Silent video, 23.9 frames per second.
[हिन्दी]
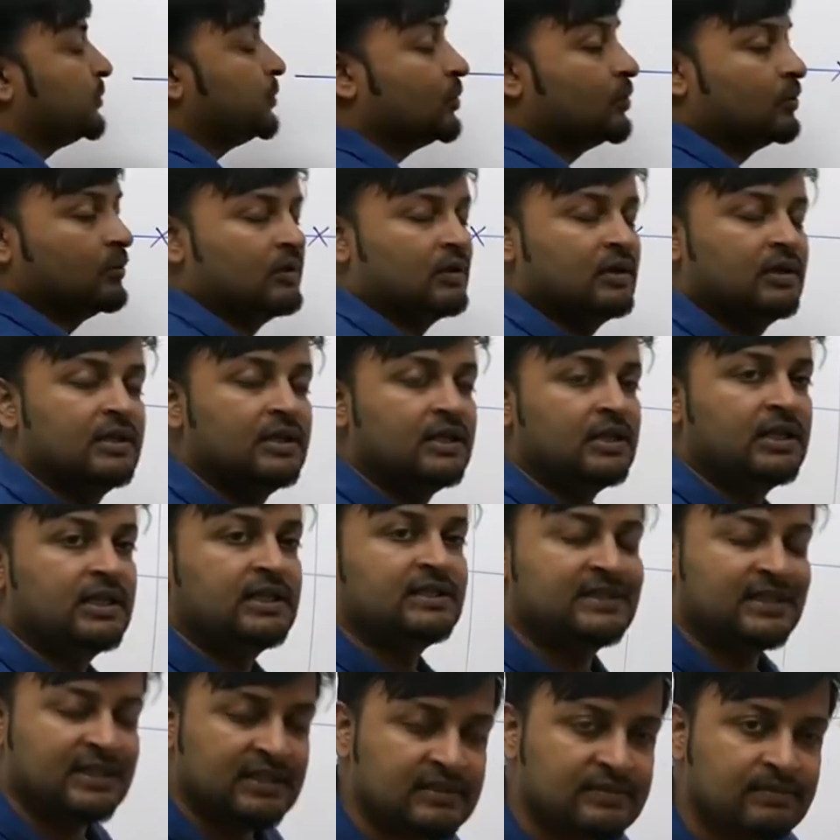एक पोल
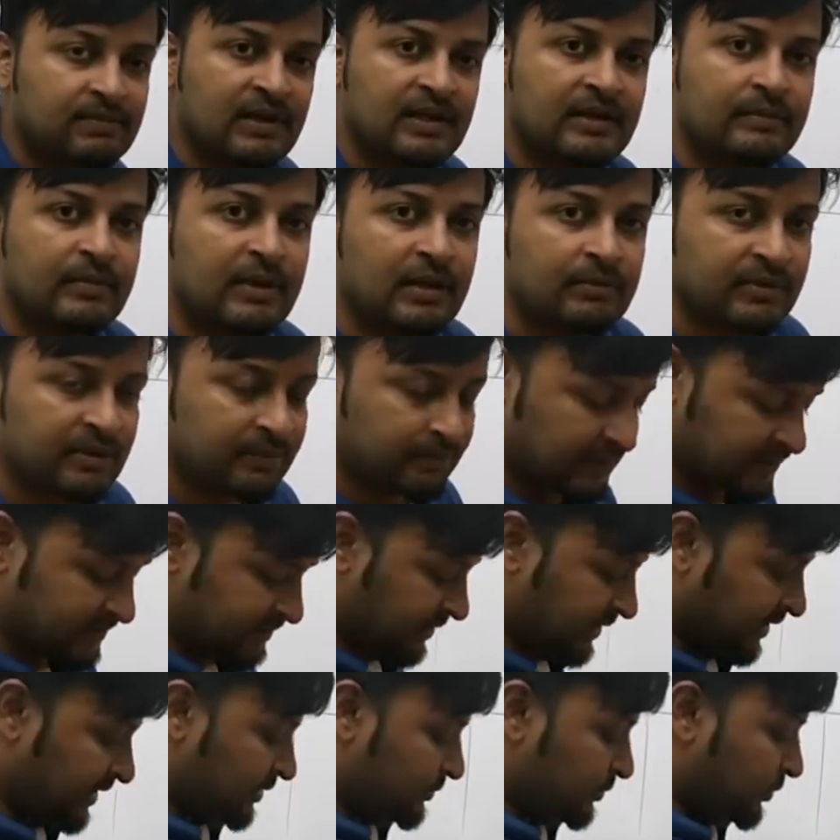इस एस प्लेन में आपके
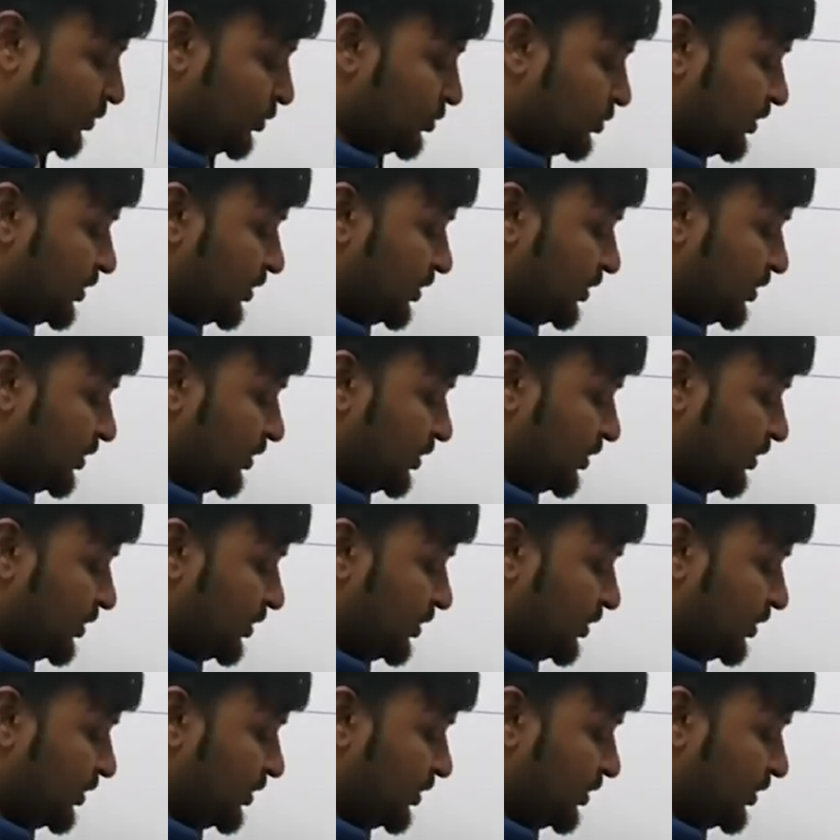पास है एक